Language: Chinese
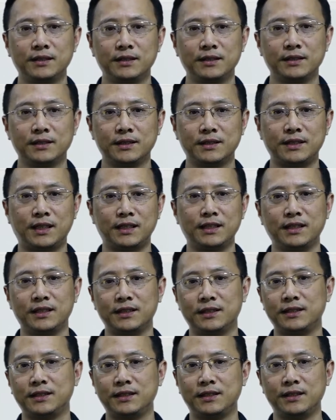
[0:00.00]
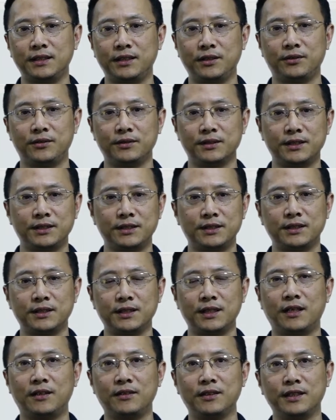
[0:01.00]
三点四六四
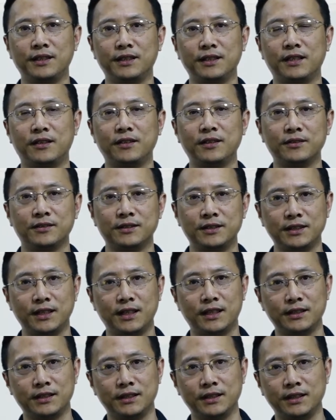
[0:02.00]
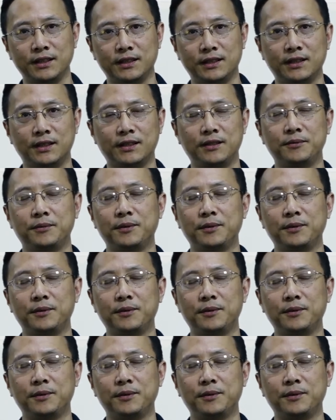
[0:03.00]
幺零幺六这样的一个